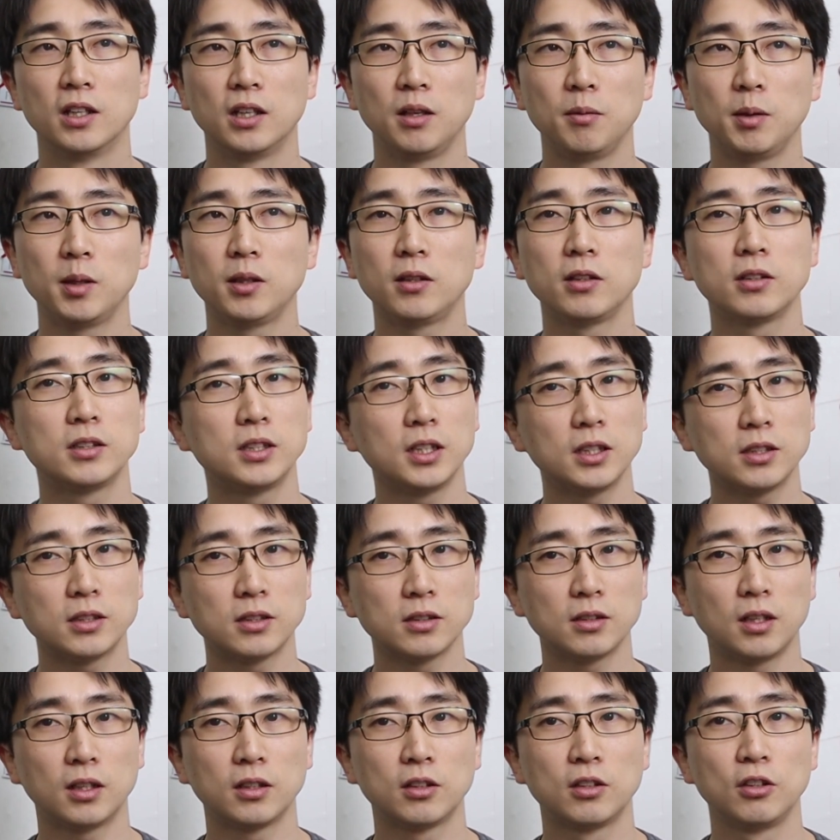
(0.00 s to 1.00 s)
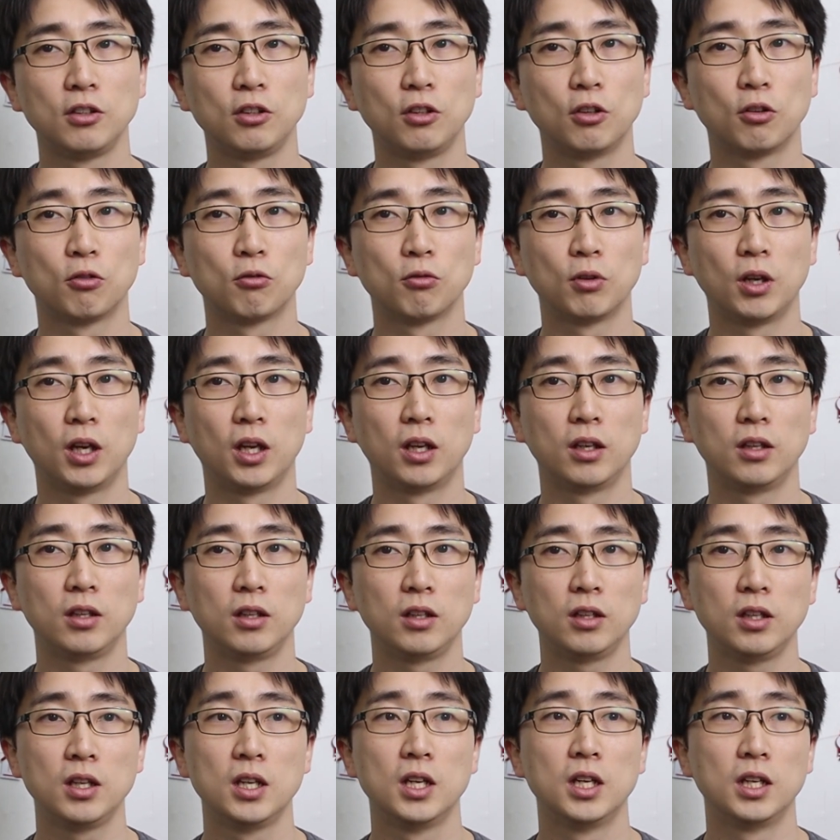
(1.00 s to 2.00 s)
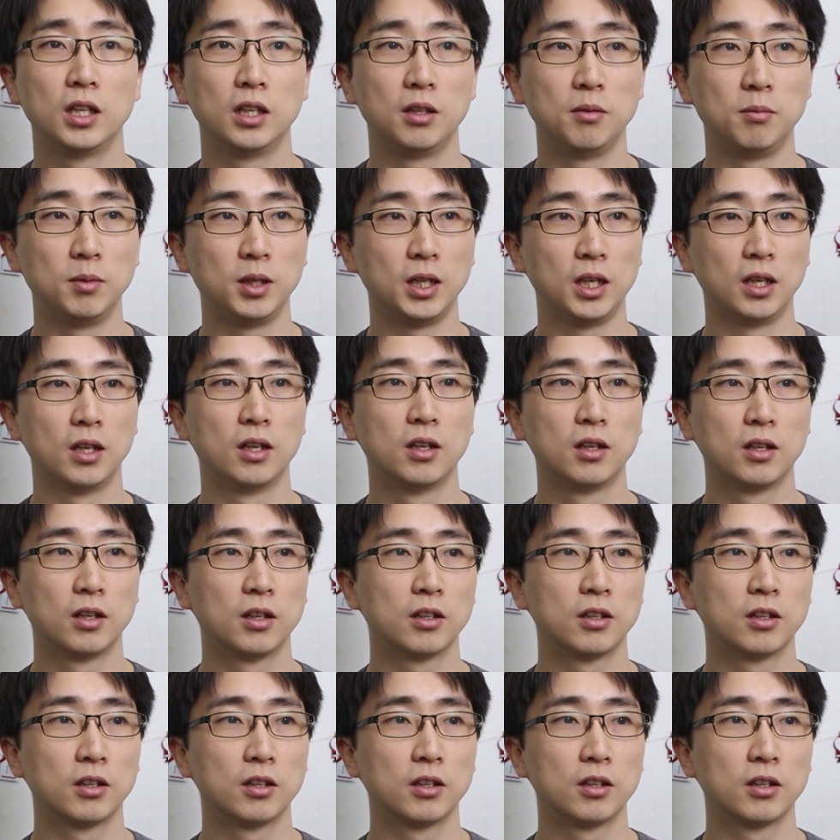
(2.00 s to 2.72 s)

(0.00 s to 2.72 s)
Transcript: 이벤트 6 같은 경우에는 이미